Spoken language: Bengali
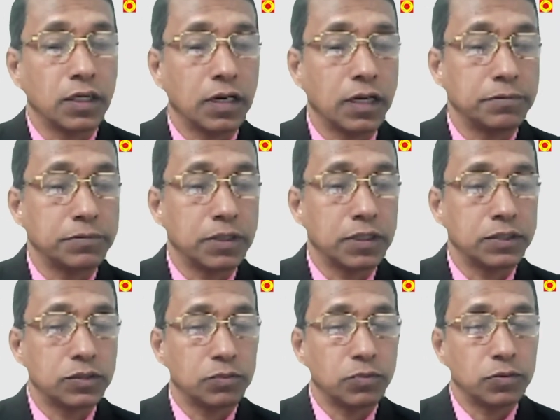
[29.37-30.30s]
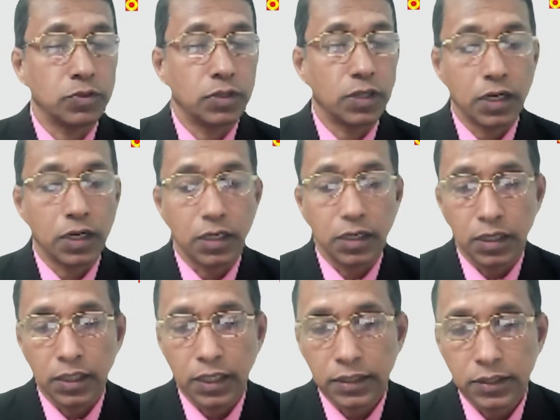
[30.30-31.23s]
আমরা সম্ভাবনা
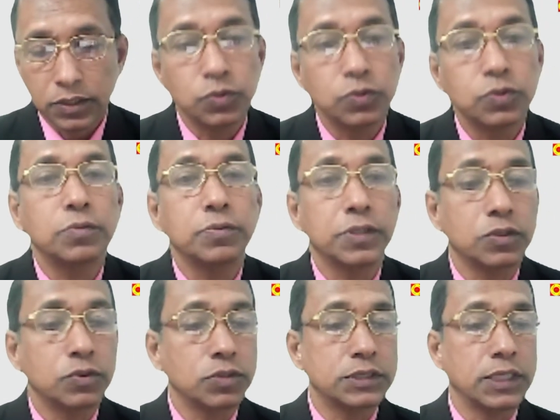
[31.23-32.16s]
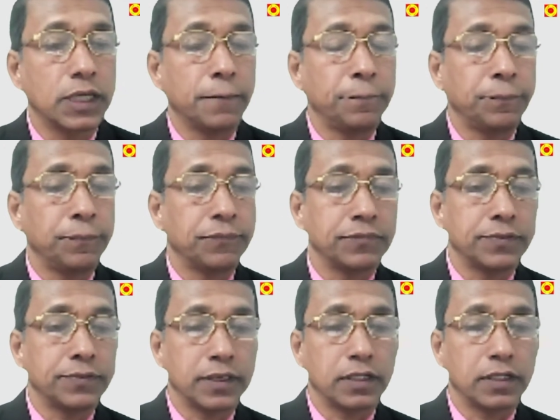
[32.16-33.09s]
একটা সূত্র বের করেছিলাম
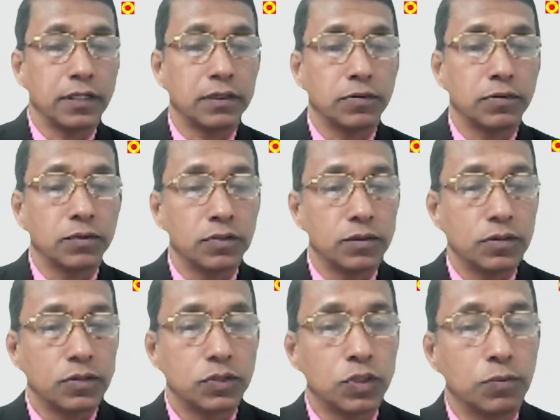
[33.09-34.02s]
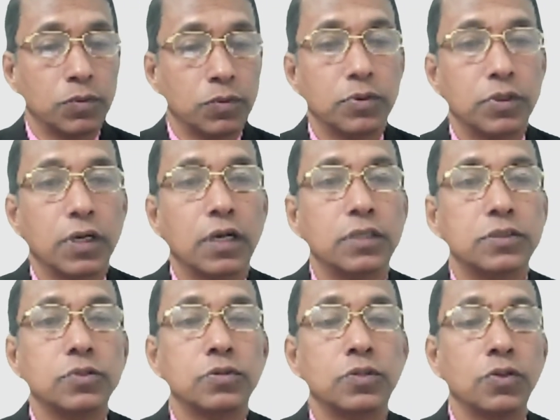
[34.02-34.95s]
যে সম্ভাবনা
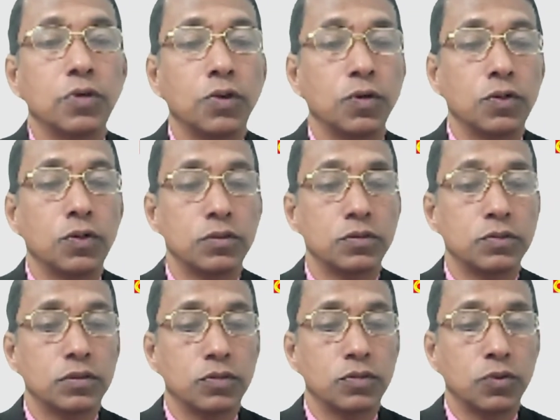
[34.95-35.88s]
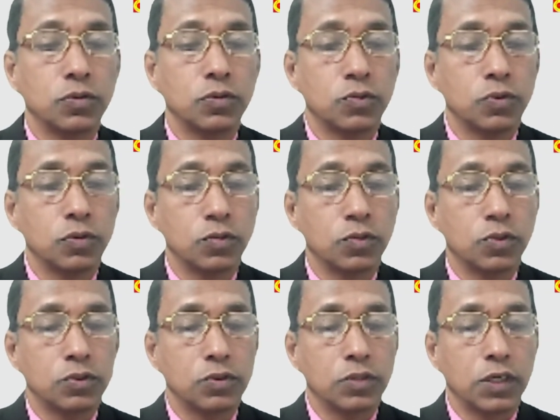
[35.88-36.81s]
সূত্র হল অনুকূল
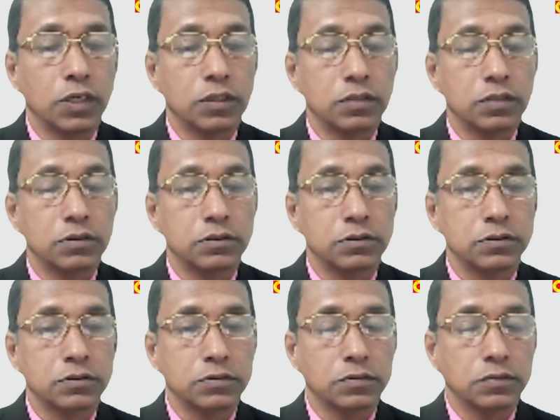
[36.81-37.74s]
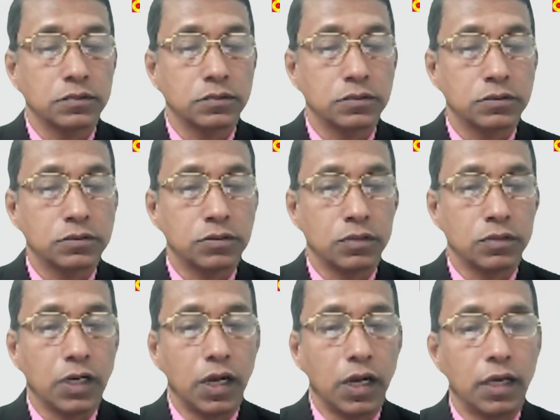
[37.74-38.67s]
ঘটনার
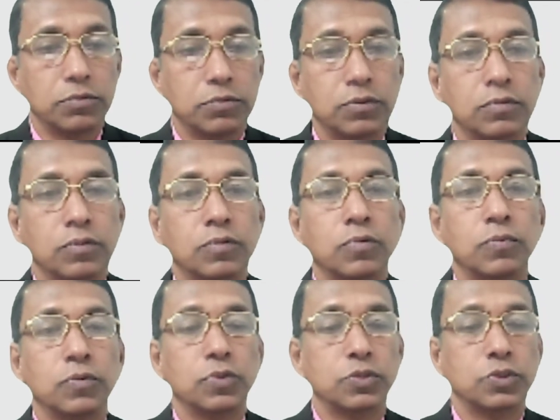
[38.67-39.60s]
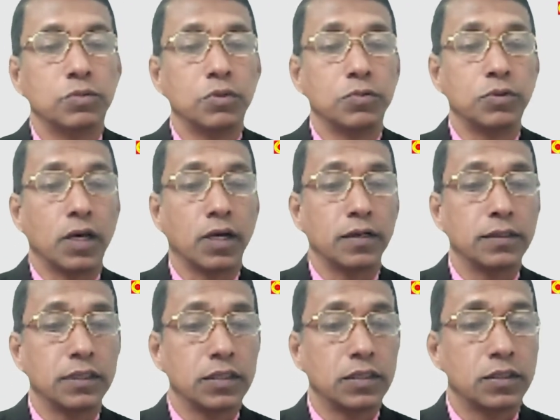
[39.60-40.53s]
সংখ্যা এবং মোট সম্ভাবনা
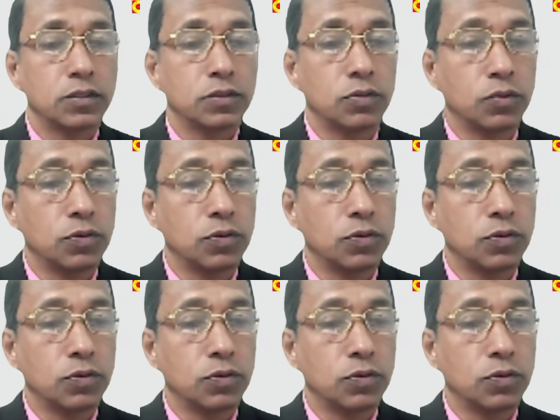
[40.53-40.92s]
তো